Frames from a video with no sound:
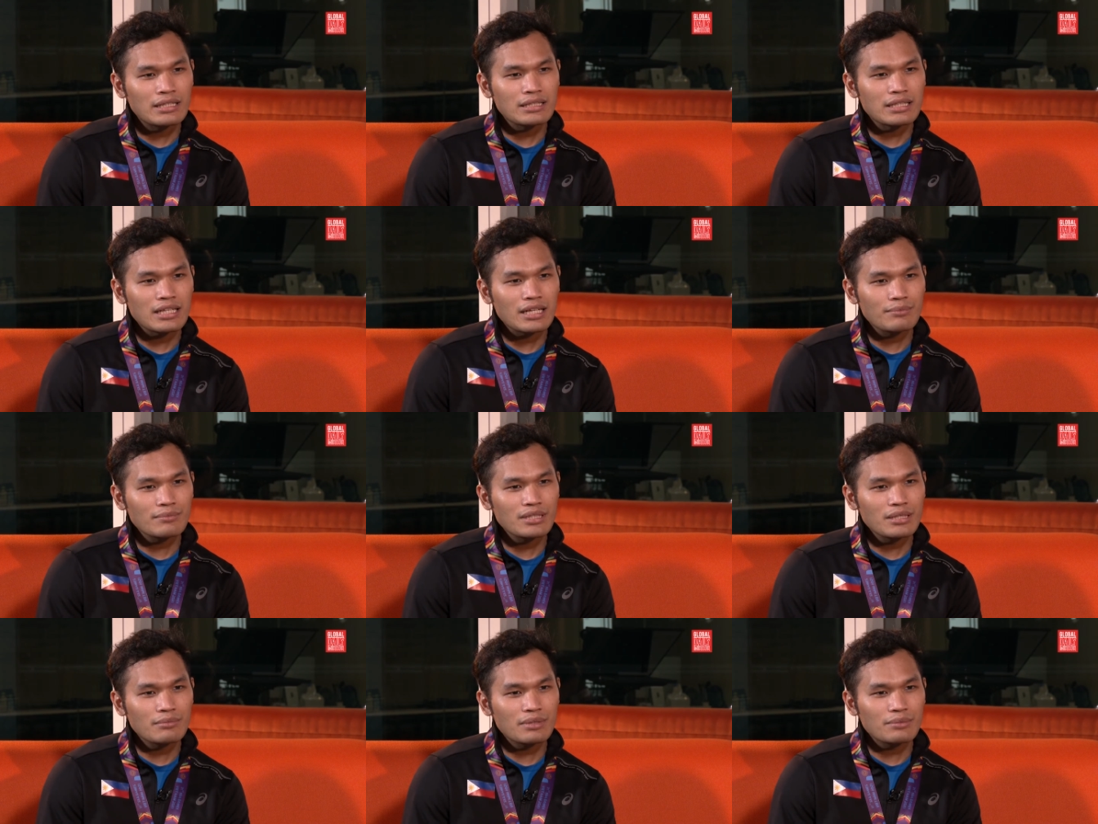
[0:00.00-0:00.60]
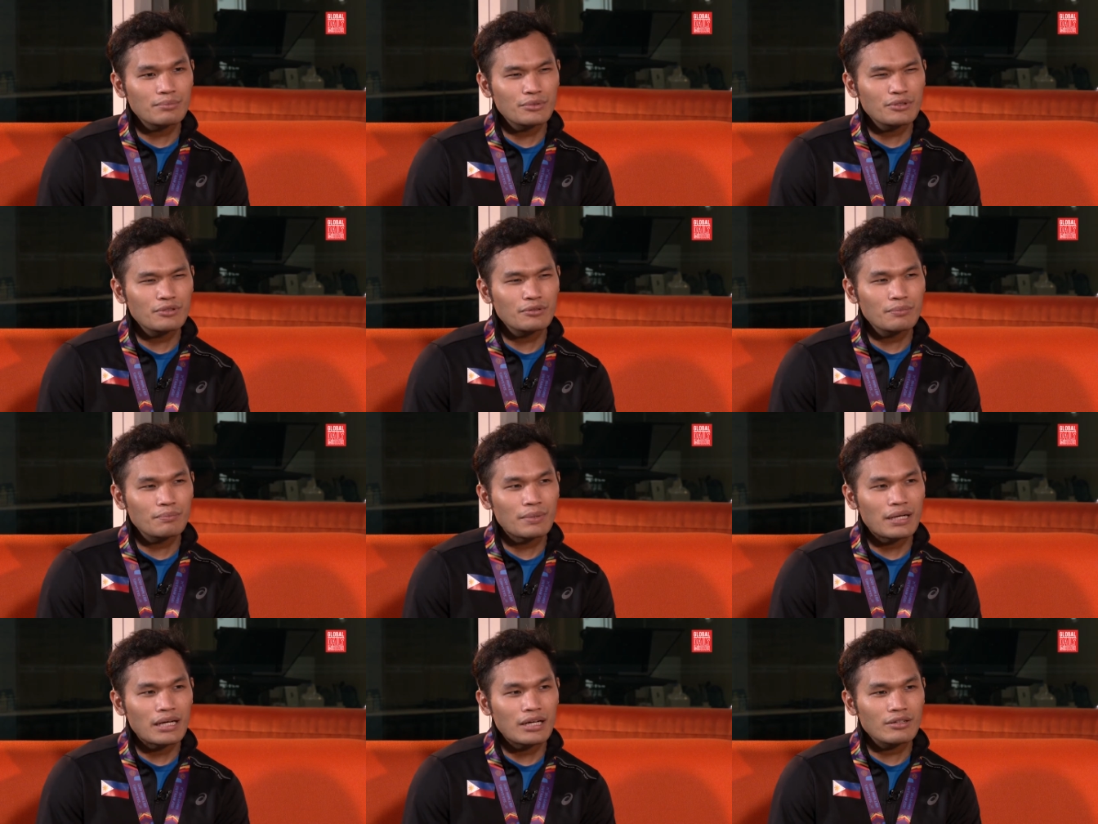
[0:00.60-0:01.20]
naramdaman mo yung
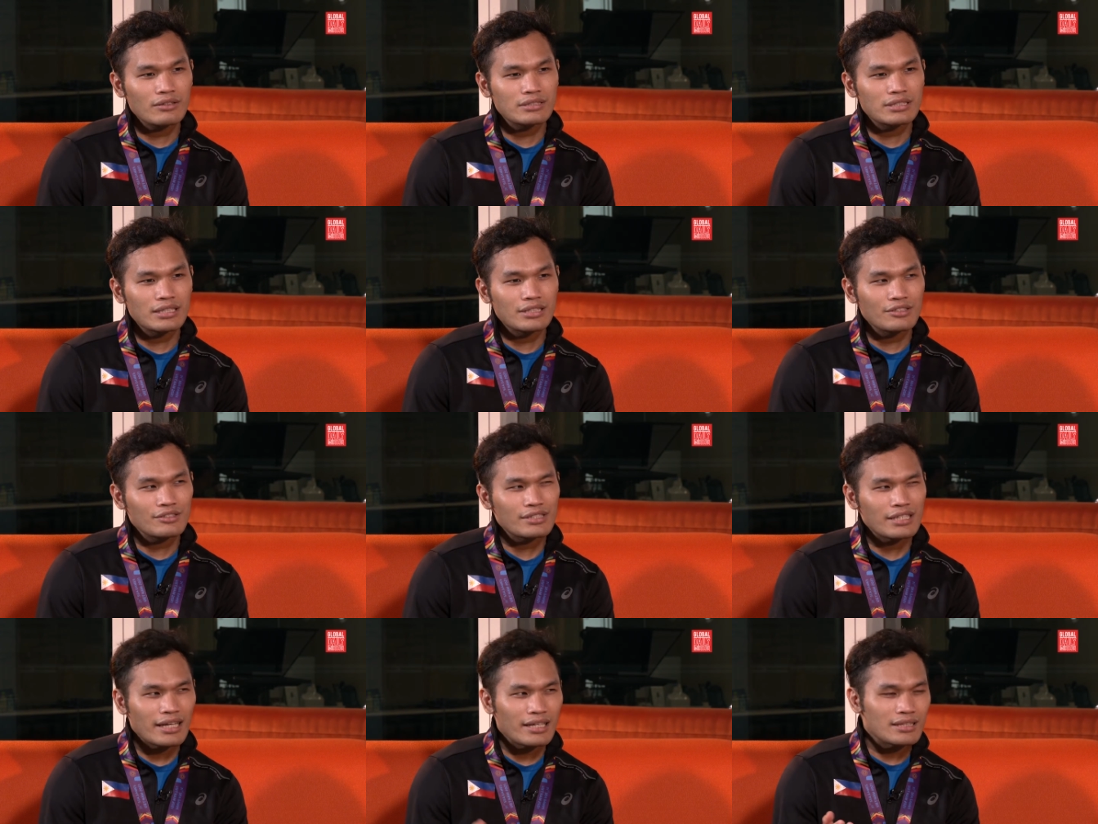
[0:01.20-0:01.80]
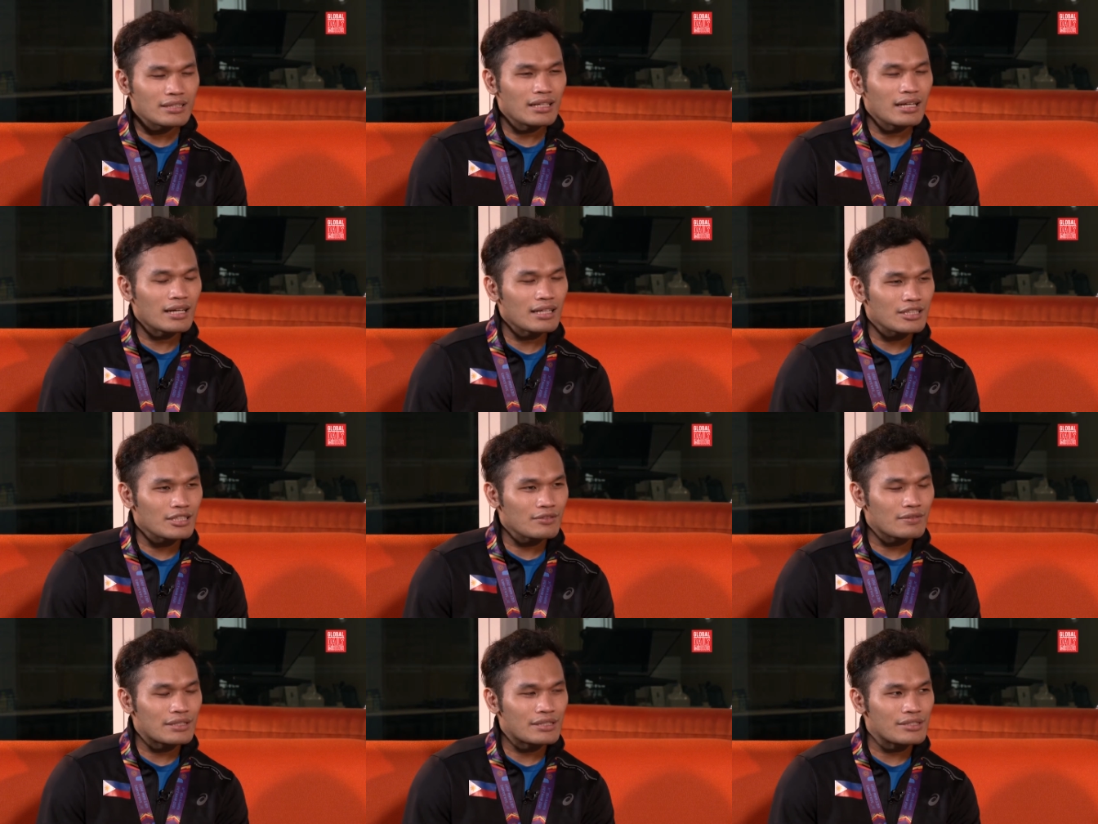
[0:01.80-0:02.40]
pagod and yung sakit ng
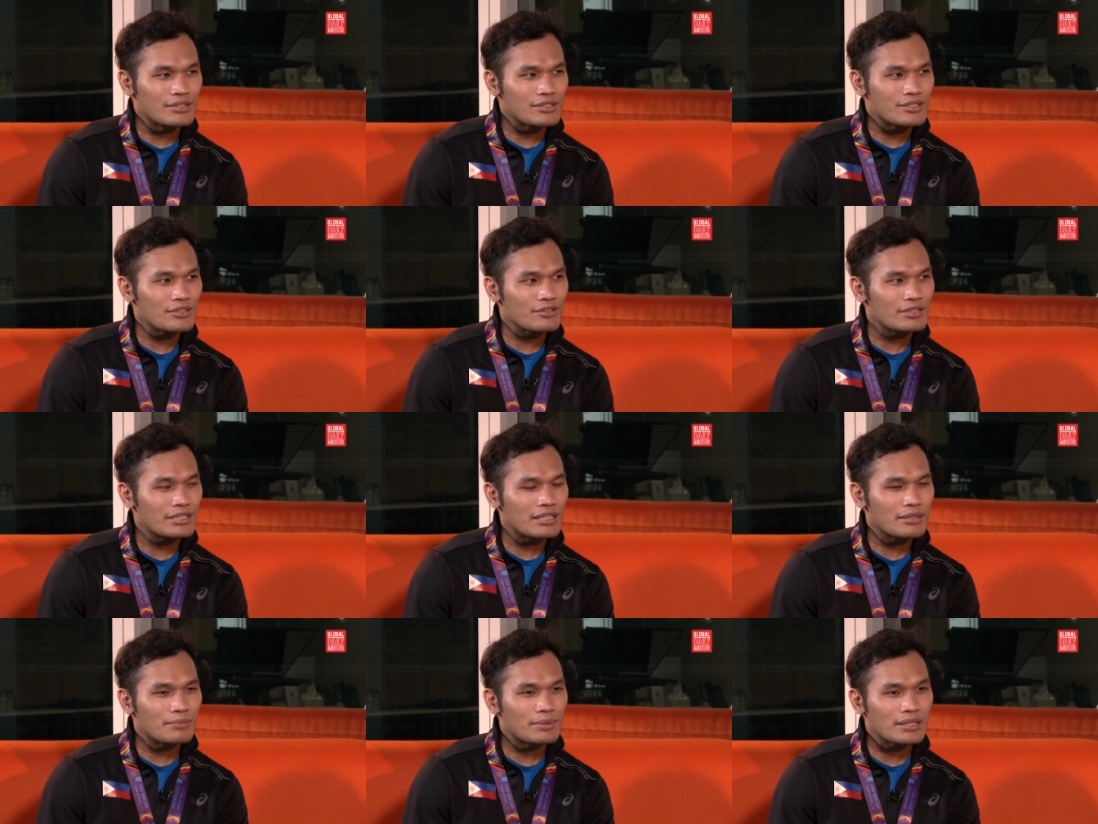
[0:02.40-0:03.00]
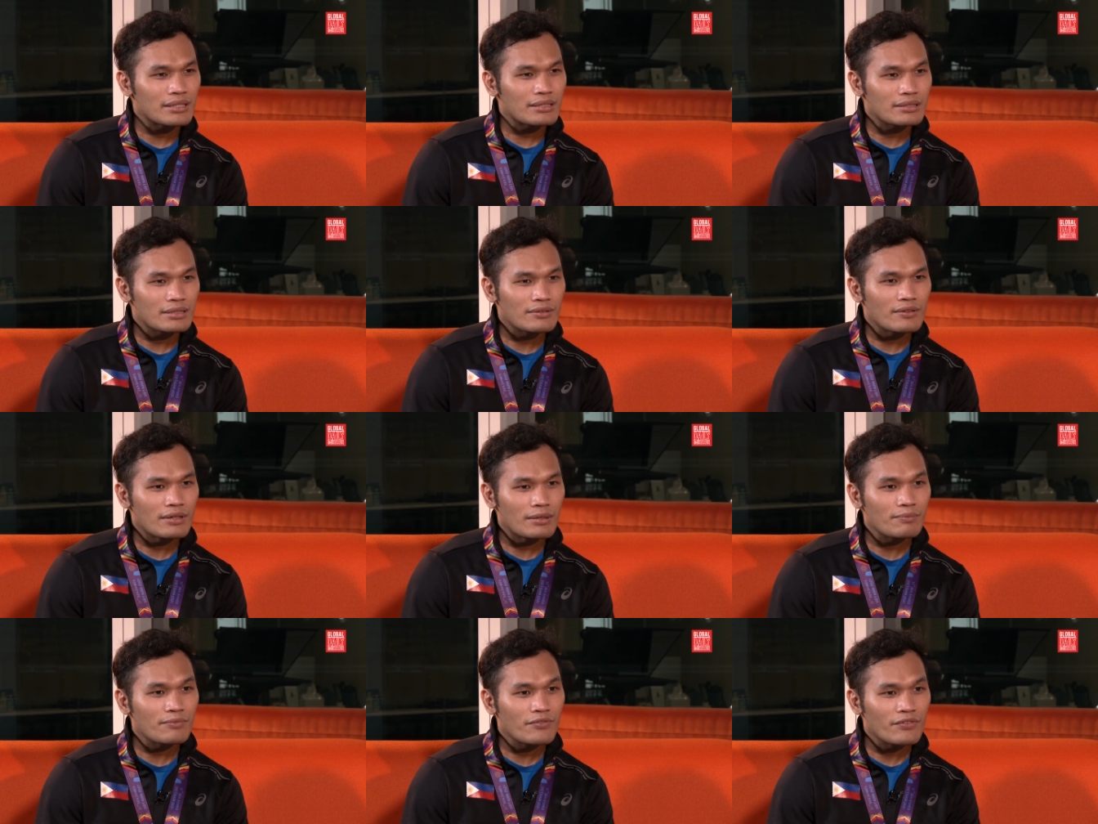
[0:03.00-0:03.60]
katawan. So yeah, but
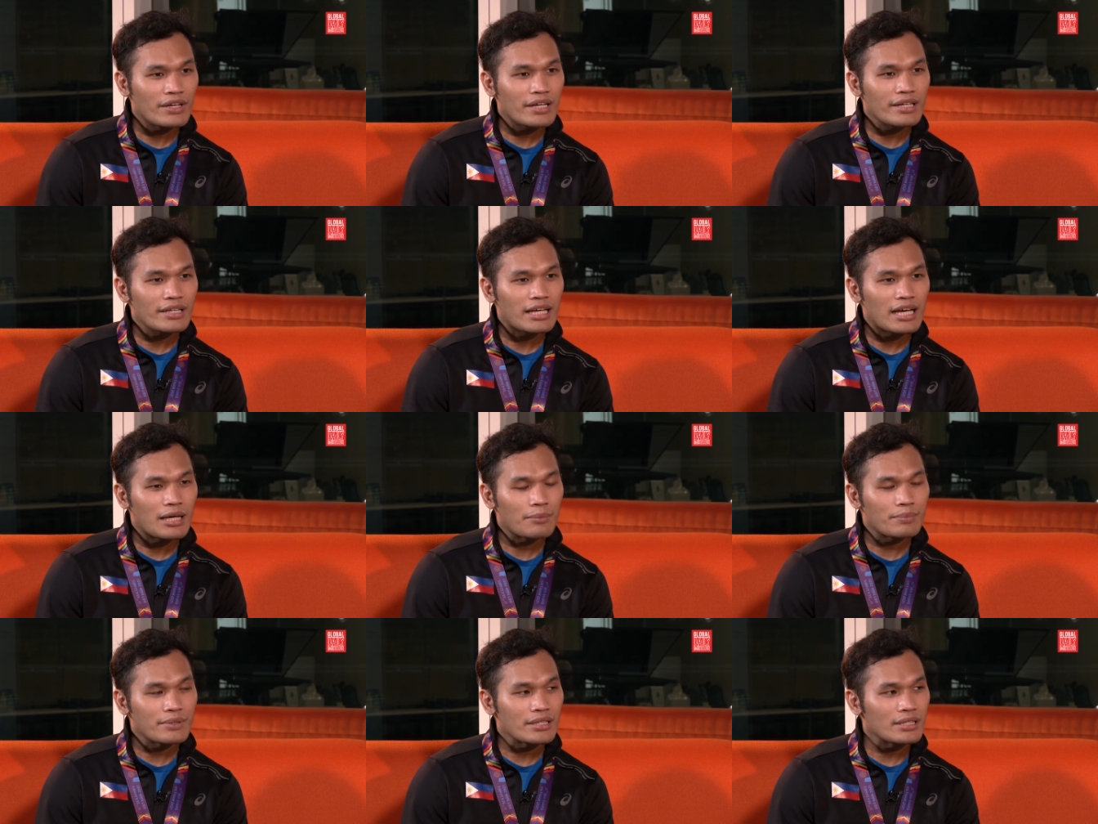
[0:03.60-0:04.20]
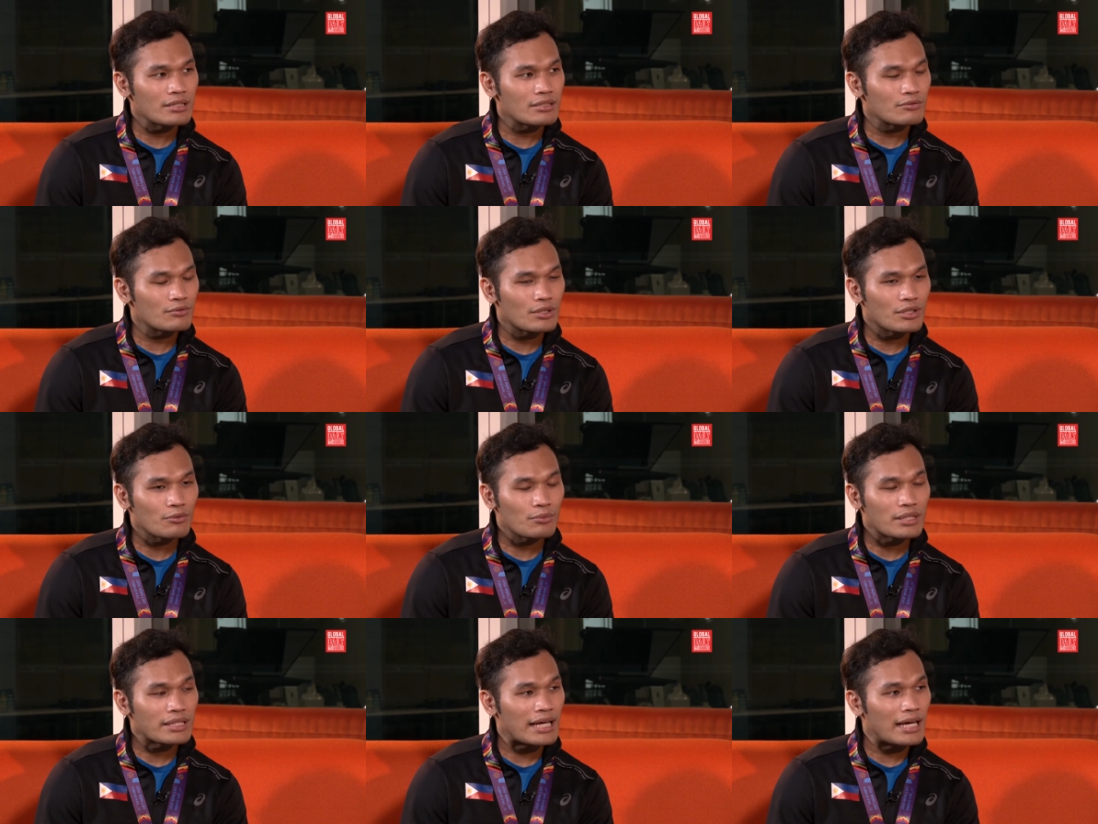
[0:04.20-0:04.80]
I'm very happy with
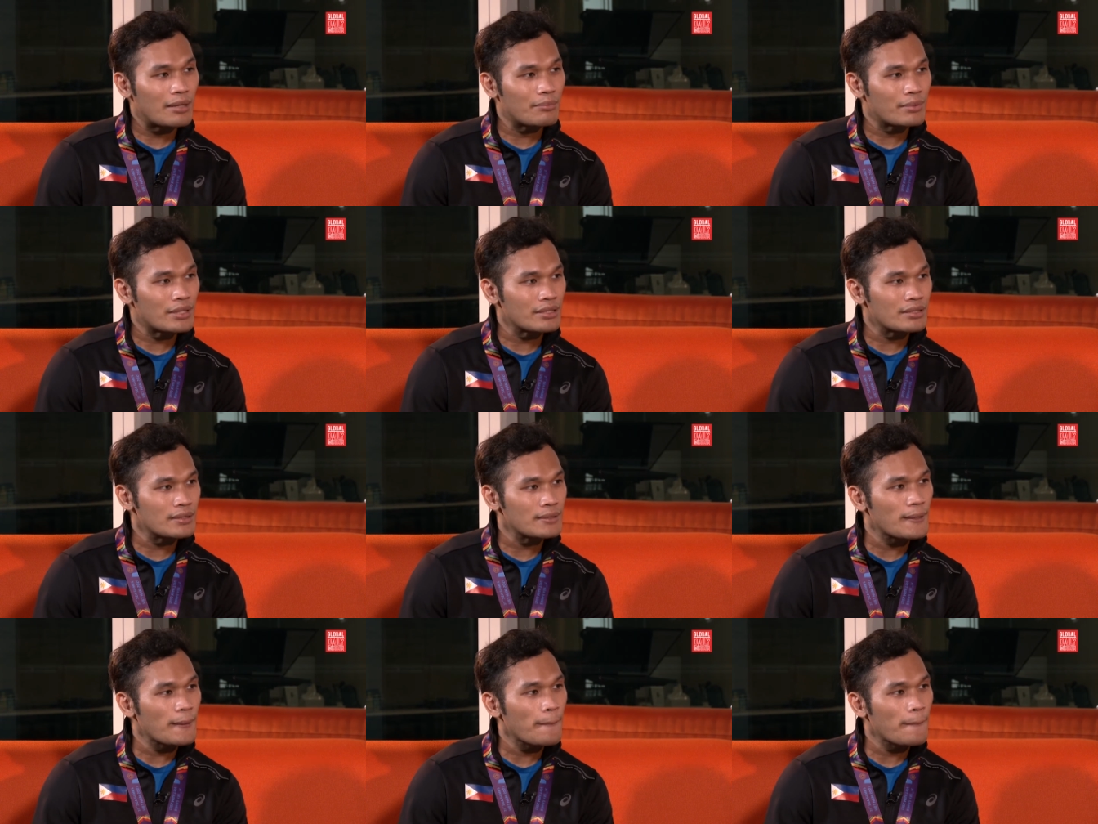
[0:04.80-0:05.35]
what happened.